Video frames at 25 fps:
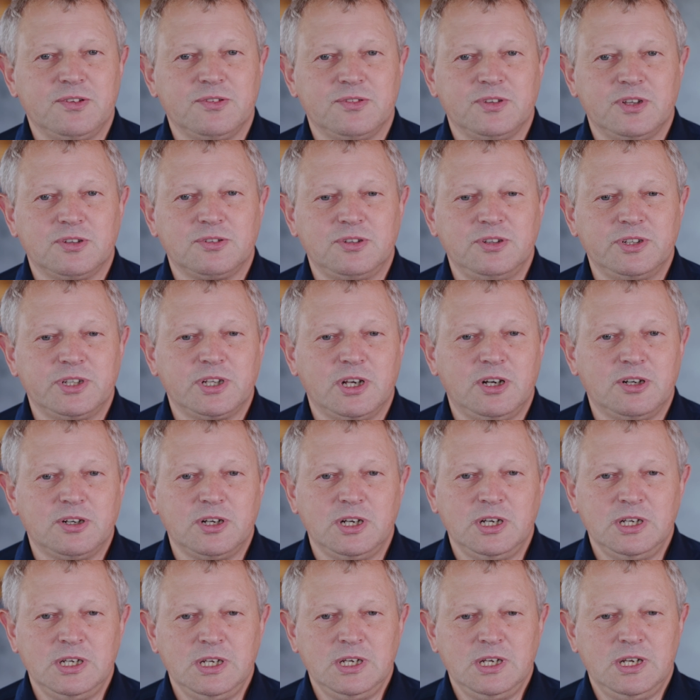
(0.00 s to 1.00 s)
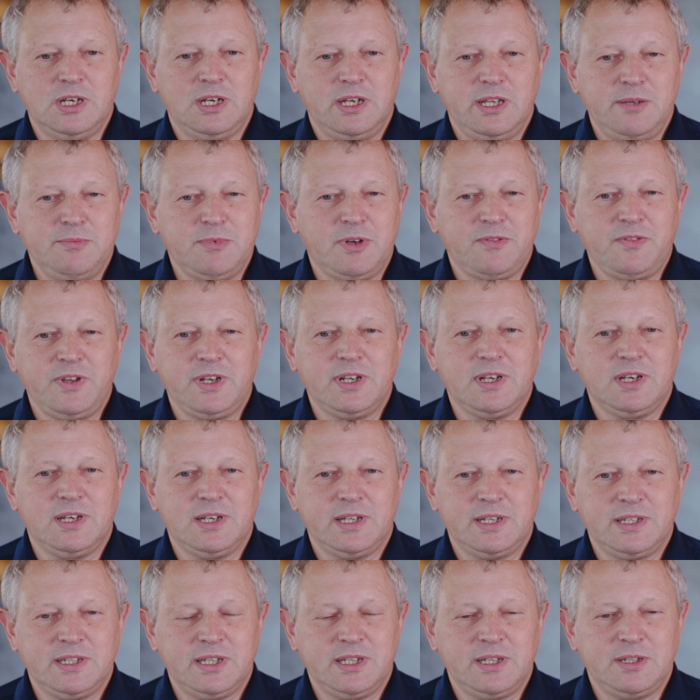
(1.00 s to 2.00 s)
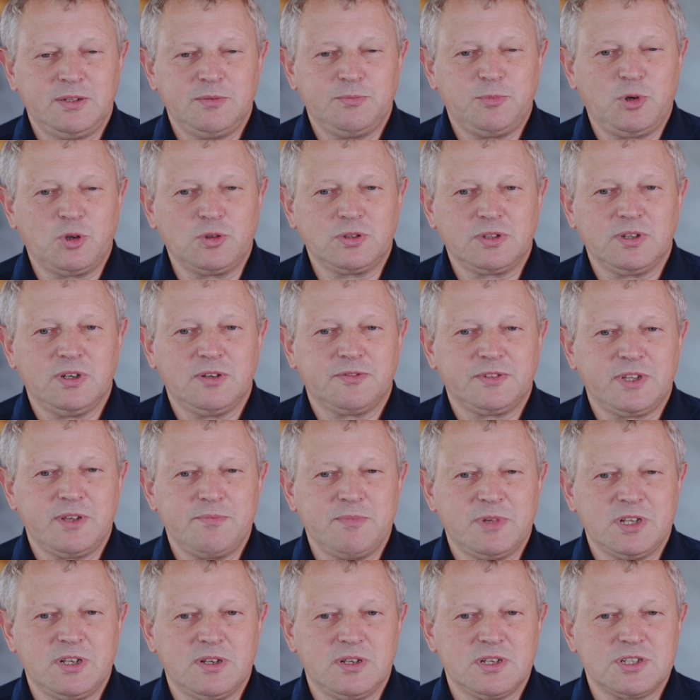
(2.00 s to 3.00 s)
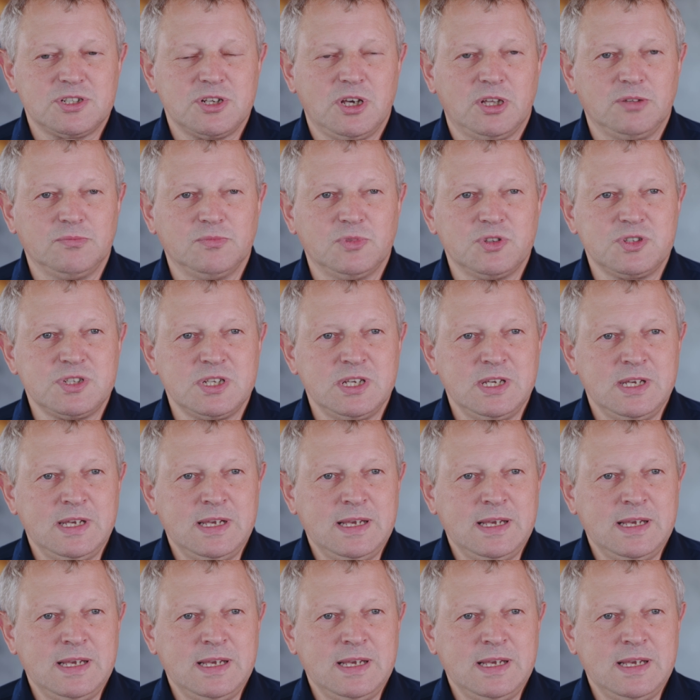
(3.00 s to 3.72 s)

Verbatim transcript: und natürlich auch immer wieder ein, ein, Punkt, auf den man schauen muss.